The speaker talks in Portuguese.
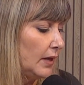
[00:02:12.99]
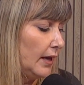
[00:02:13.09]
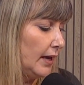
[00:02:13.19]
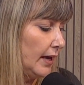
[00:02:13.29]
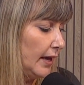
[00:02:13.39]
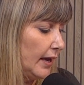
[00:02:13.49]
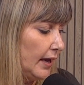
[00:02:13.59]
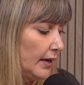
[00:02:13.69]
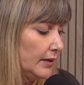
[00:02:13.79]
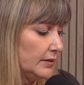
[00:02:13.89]

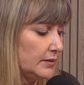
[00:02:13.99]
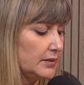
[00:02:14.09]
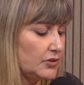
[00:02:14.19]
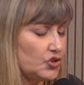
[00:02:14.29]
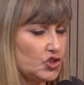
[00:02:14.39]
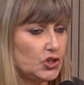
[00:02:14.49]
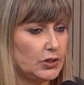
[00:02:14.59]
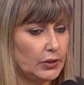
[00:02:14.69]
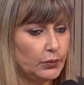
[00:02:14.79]
é, existe